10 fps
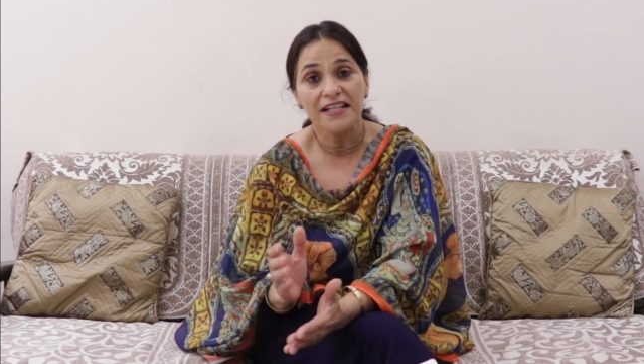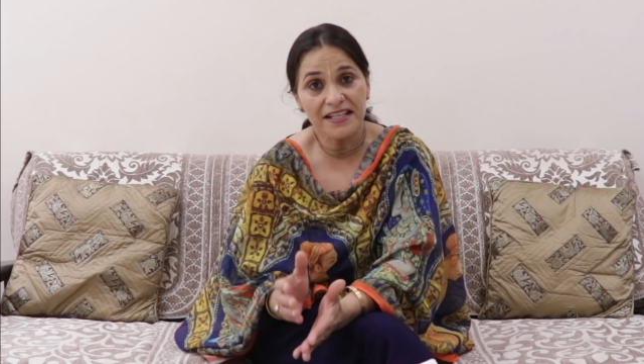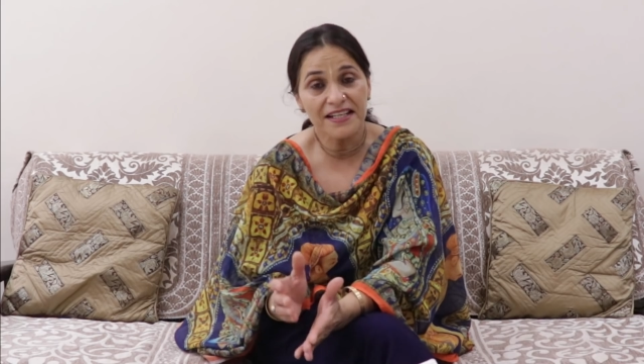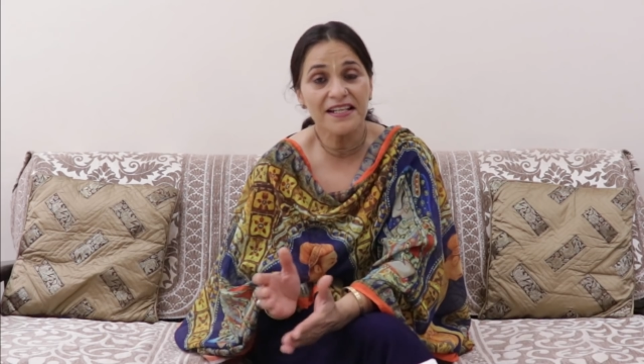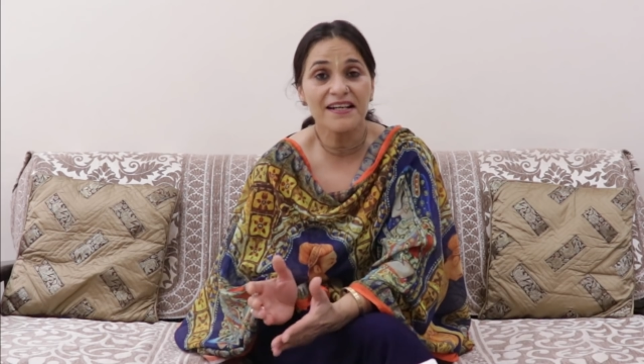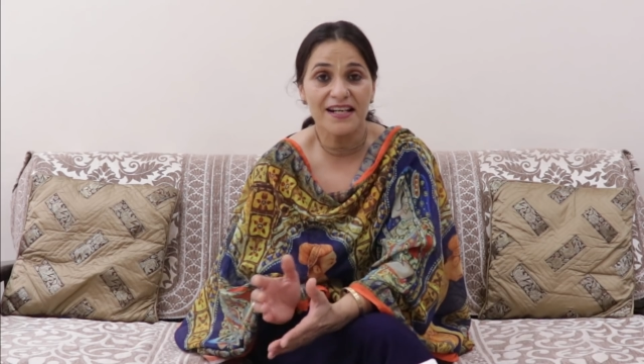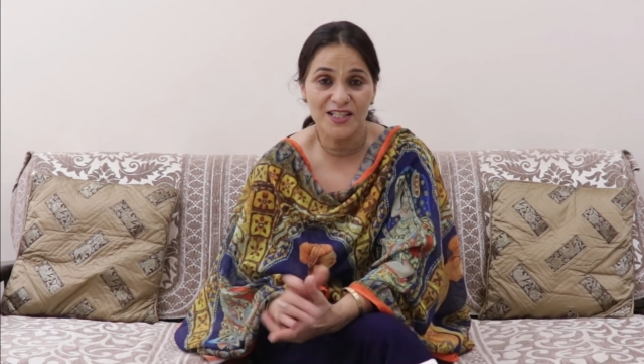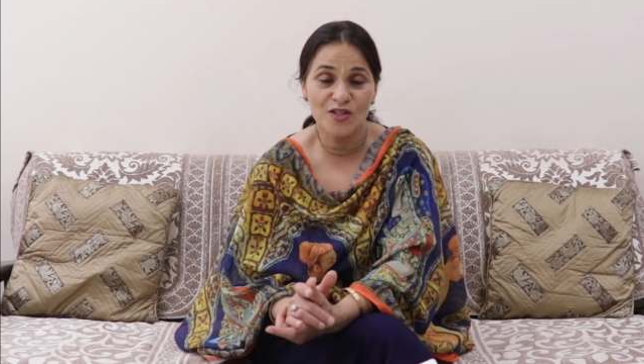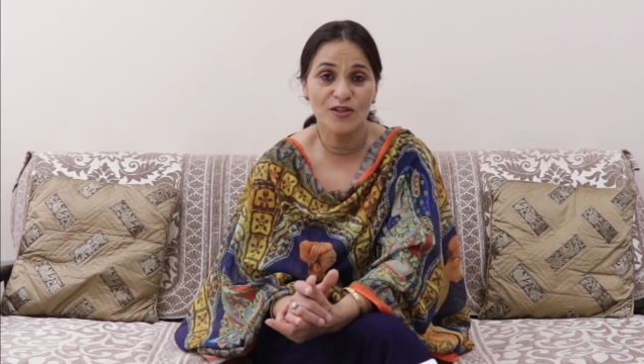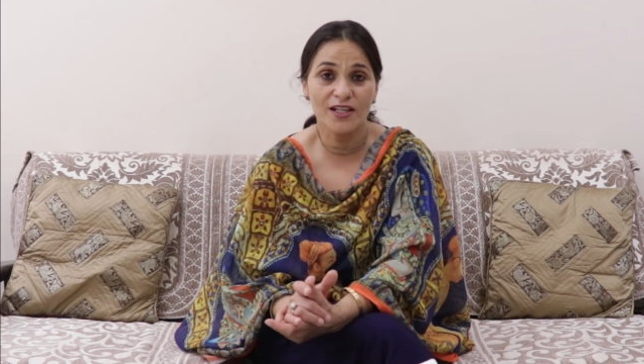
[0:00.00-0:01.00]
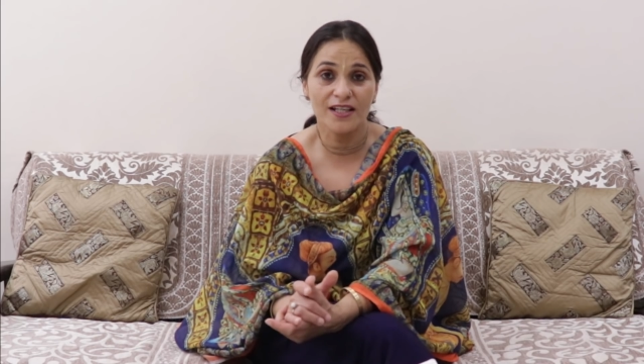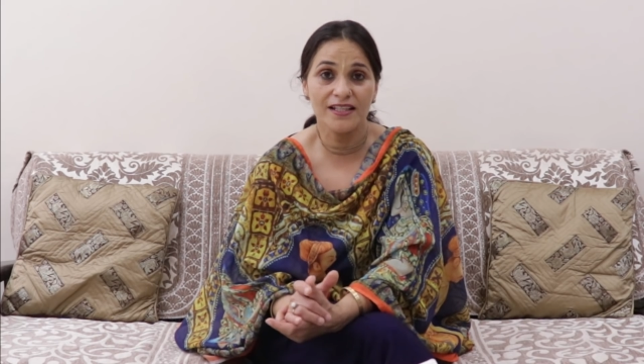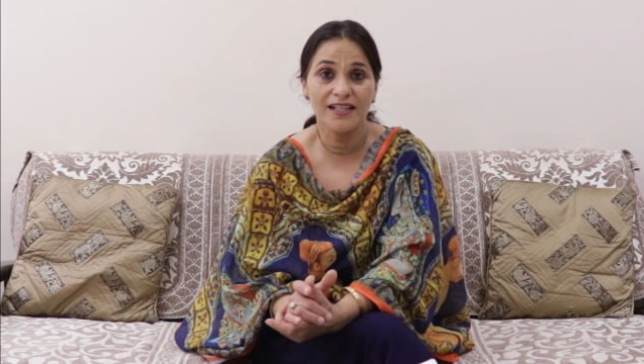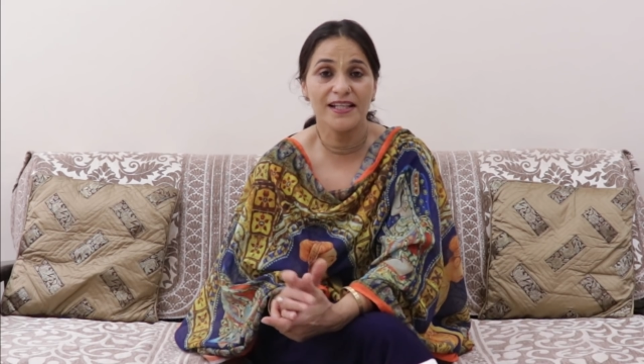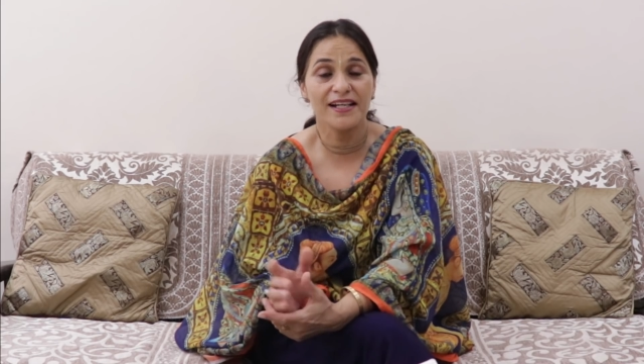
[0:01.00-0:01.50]
इन इन राशियों के
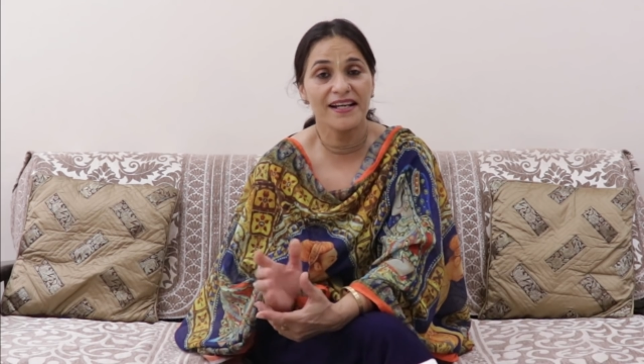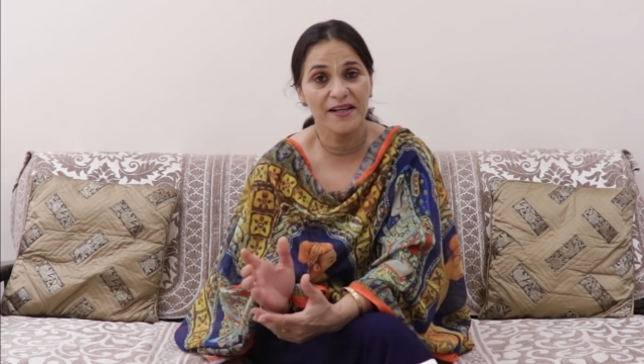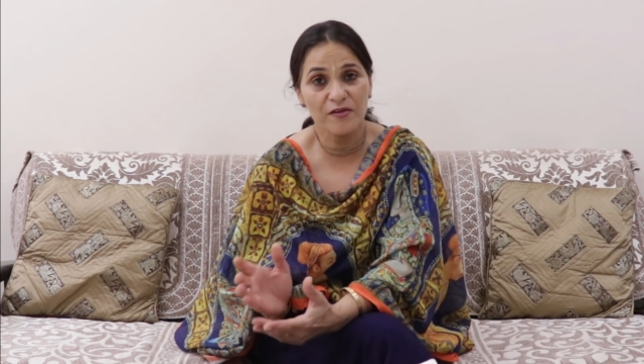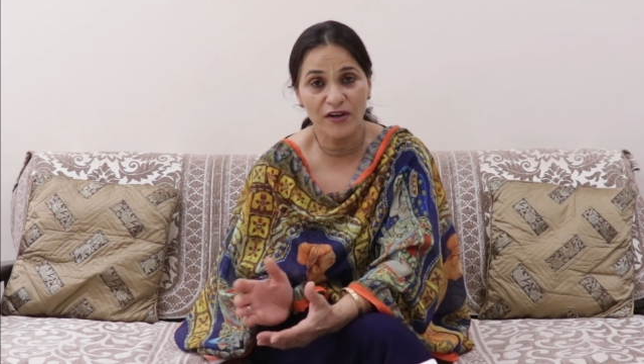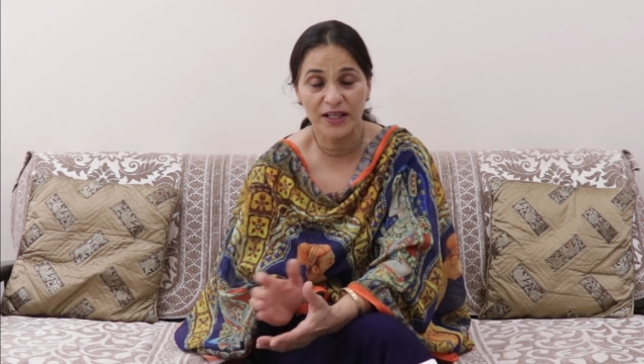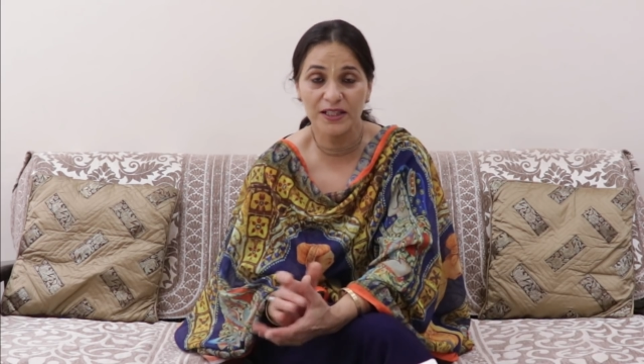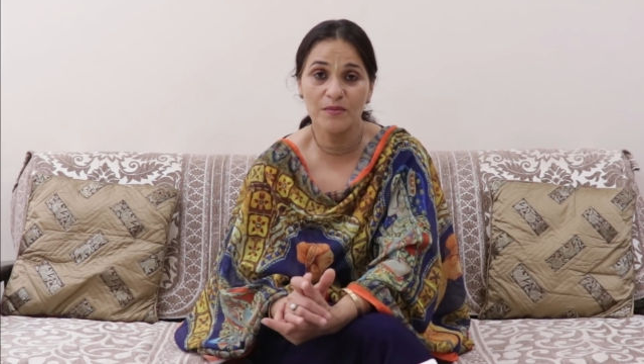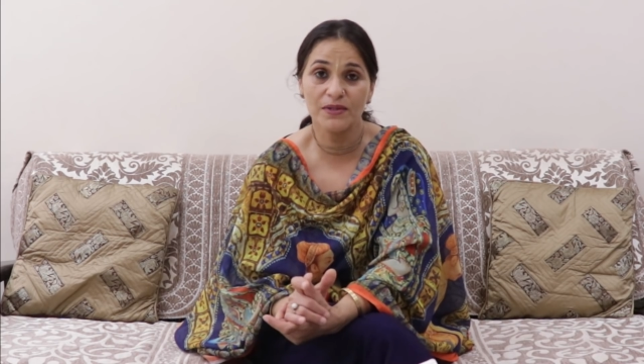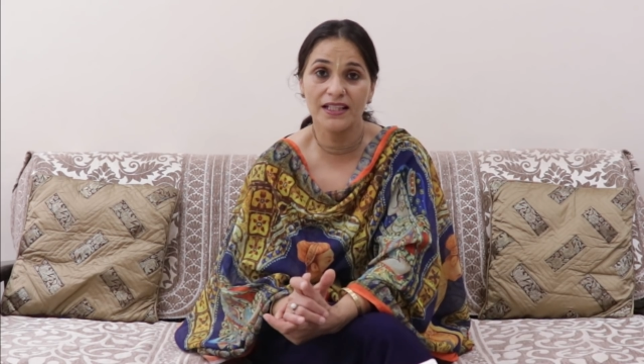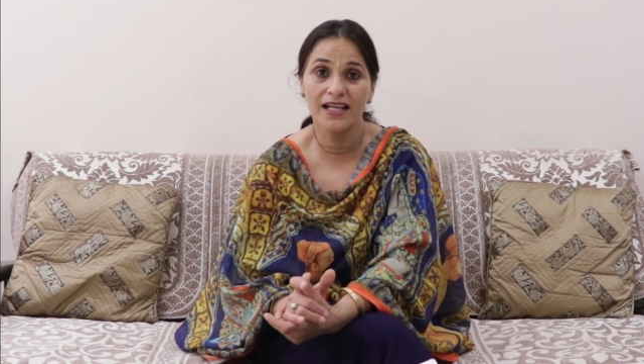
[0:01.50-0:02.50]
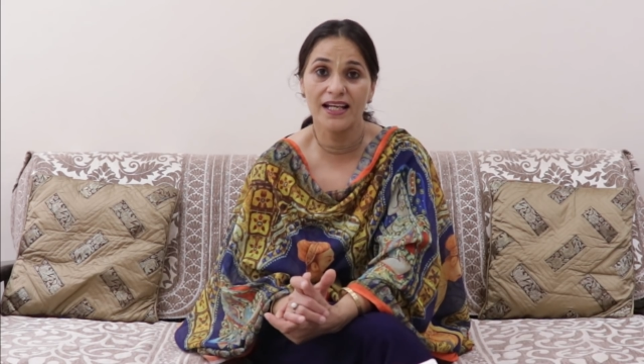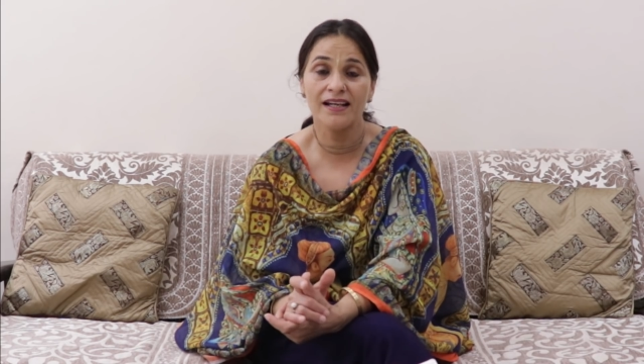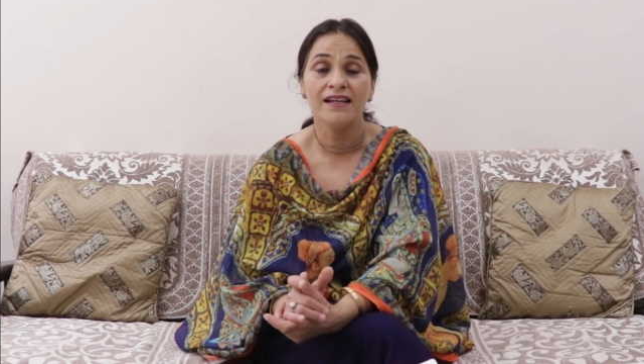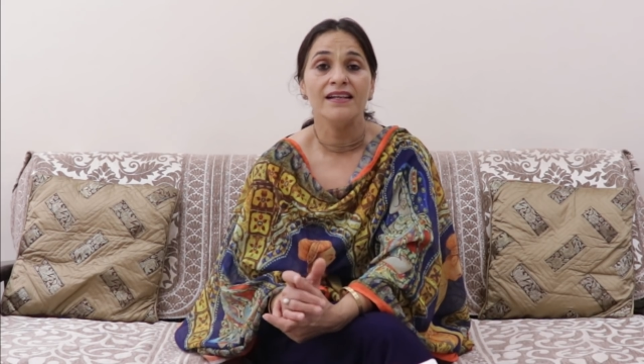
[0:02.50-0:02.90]
लिए ये ग्रहण फ़ायदेमंद है